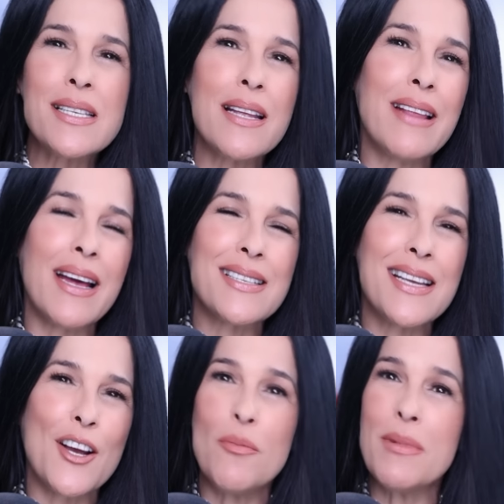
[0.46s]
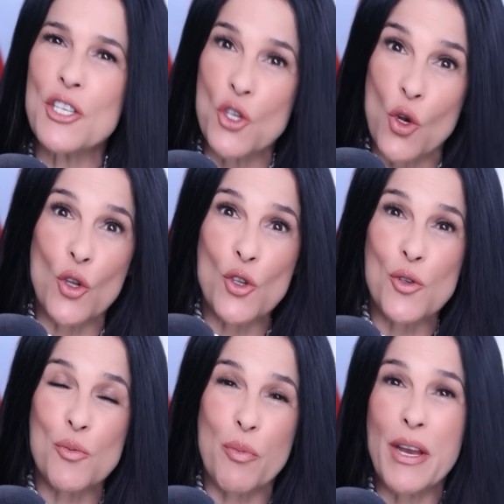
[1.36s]
sentarse a comer
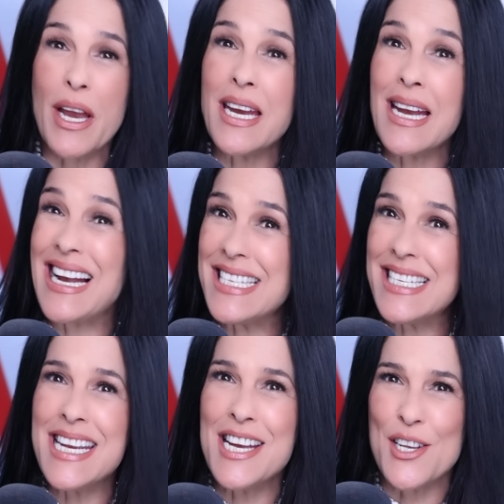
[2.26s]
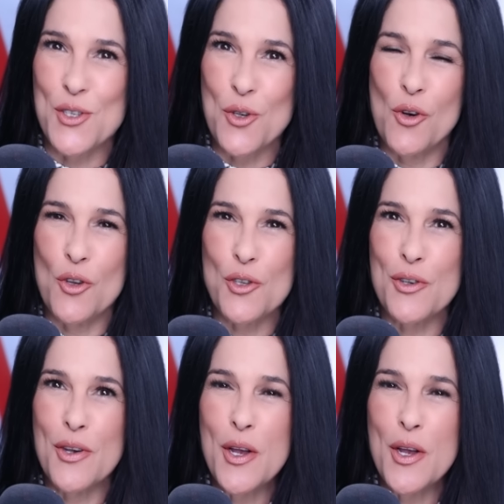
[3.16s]
solos, podrían ir al cine solos,